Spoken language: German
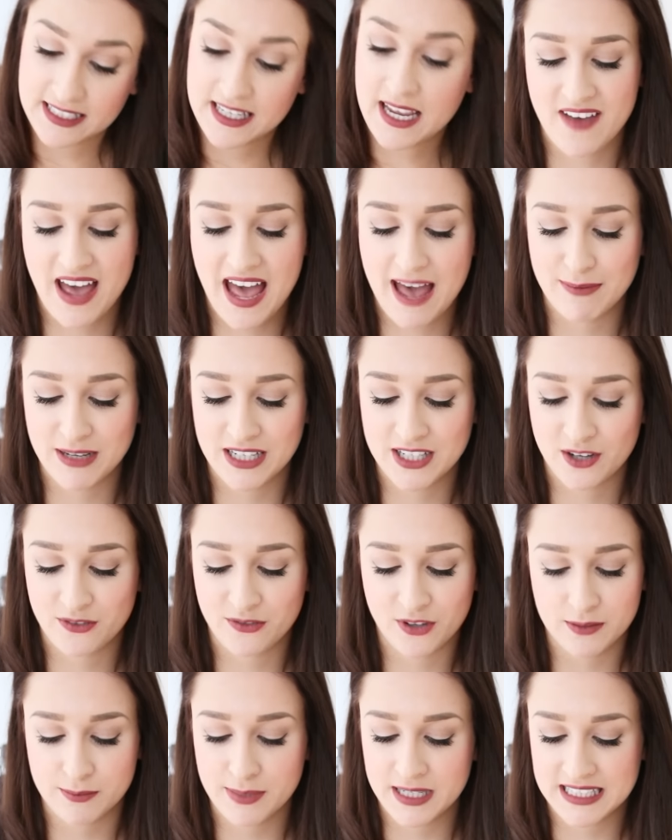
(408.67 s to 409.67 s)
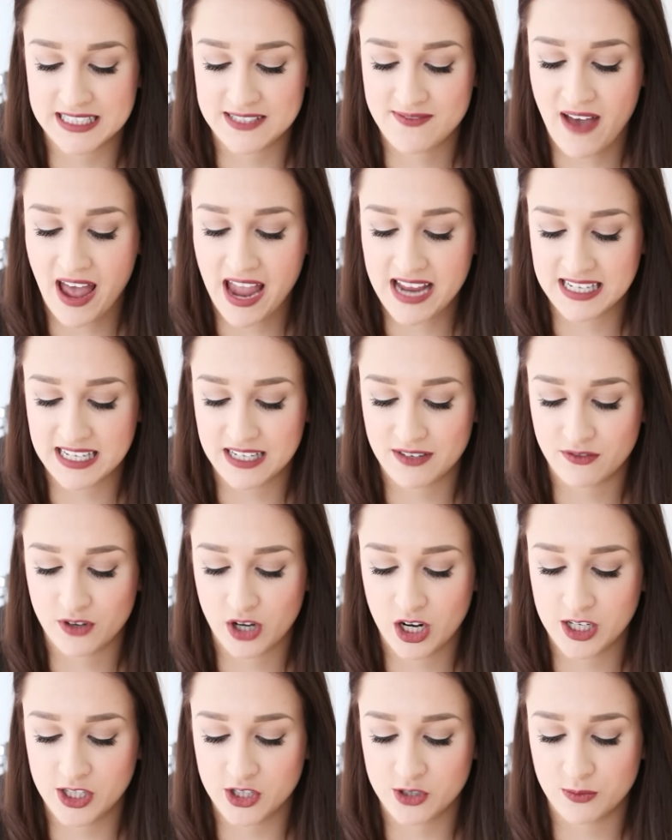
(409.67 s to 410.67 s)
Und zwar habe ich noch von P2 den
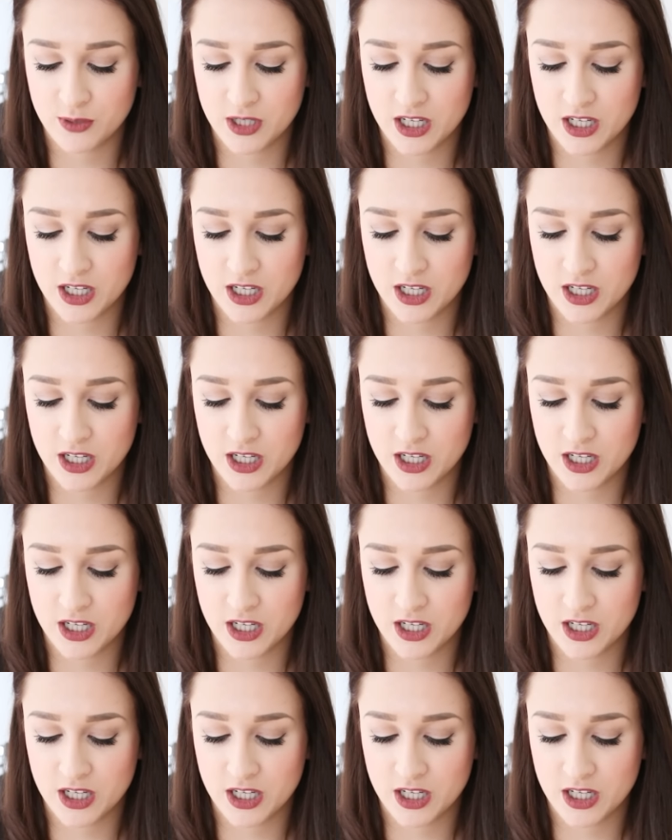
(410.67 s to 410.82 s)
Volume